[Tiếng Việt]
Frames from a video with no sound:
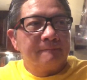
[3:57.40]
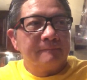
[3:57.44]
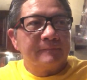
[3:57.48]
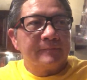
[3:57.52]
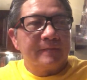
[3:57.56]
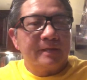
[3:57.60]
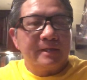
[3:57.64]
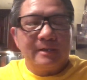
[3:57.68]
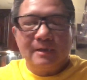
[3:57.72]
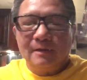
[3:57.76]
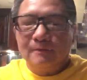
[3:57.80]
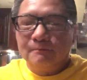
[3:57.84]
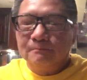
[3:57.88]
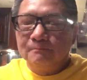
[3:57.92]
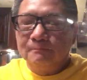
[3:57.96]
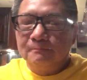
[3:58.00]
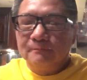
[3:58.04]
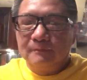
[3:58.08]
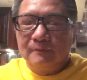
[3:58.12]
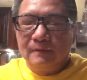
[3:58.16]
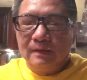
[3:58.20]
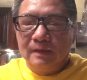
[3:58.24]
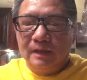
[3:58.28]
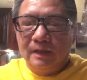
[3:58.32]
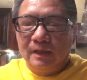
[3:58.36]
thì
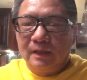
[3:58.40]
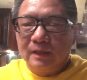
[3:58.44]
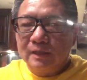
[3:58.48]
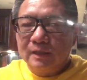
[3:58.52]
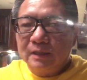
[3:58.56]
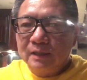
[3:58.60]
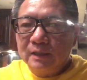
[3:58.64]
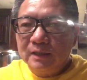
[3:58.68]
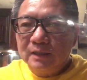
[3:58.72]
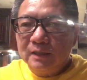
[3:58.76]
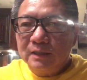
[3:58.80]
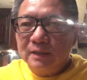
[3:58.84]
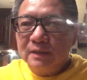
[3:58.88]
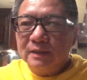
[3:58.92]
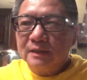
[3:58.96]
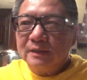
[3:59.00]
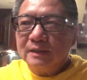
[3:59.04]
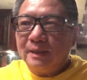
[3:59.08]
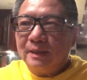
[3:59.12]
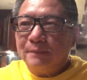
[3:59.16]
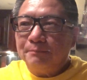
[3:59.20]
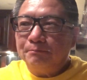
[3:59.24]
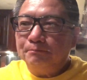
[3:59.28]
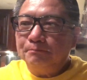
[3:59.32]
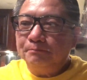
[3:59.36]
trong à, kinh
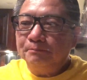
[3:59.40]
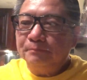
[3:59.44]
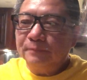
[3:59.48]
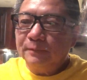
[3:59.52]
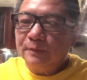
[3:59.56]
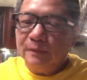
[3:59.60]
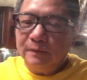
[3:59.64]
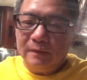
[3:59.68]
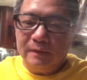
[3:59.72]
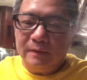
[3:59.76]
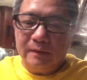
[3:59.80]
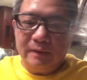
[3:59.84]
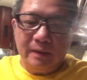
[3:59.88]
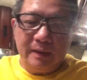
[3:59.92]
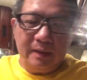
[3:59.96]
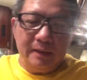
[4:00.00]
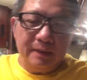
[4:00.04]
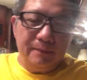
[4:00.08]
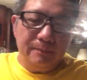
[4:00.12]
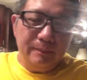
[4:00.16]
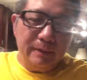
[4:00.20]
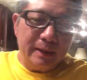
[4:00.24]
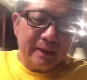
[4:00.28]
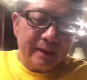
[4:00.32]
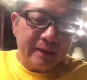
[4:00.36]
sấm của
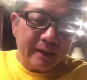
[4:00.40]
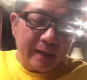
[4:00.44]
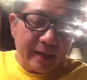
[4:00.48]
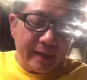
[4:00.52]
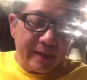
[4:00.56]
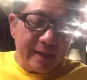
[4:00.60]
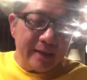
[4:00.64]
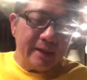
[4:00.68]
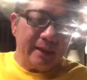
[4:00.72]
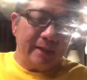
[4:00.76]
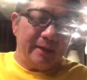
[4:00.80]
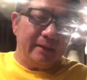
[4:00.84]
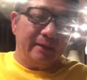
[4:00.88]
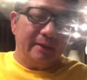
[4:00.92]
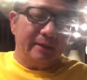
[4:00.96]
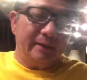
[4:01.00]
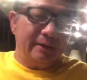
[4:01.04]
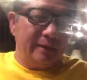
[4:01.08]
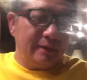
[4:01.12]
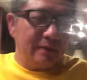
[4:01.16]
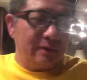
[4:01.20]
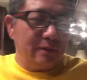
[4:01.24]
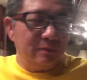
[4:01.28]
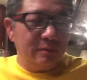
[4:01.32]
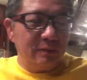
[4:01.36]
miền tây á,
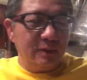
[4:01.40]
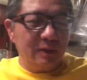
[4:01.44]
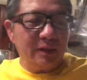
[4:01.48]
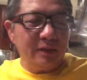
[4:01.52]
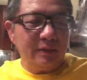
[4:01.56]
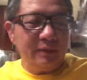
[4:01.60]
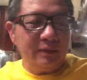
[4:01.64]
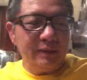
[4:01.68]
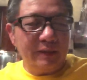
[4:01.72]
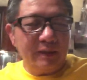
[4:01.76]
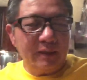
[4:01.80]
thì cũng có nói